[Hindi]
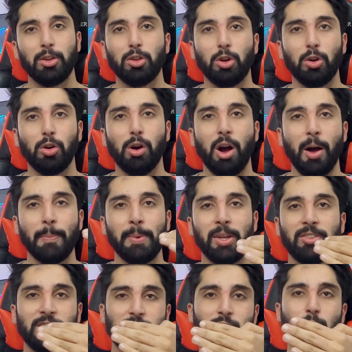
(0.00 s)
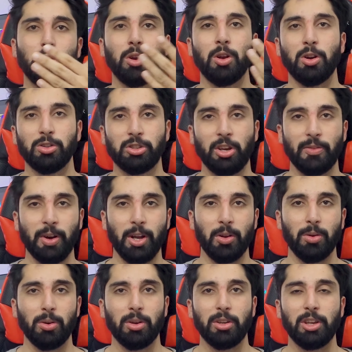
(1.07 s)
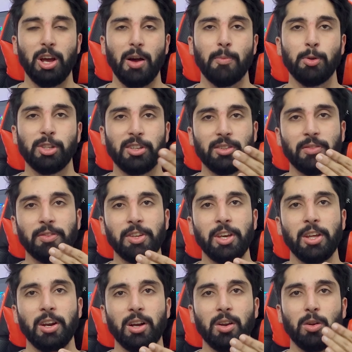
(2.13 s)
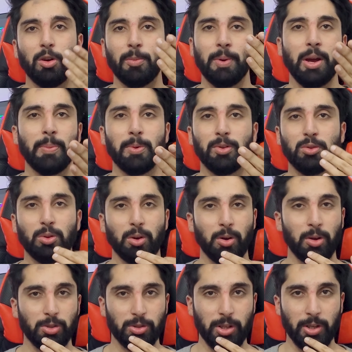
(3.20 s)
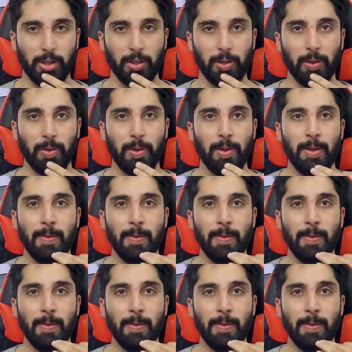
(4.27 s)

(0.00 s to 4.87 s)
तो आप मेरे साथ स्टोर लॉन्च करवा लो या आप मुझे एज ए वी रख लो और मैं आपका स्टोर लॉन्च कर देता हूँ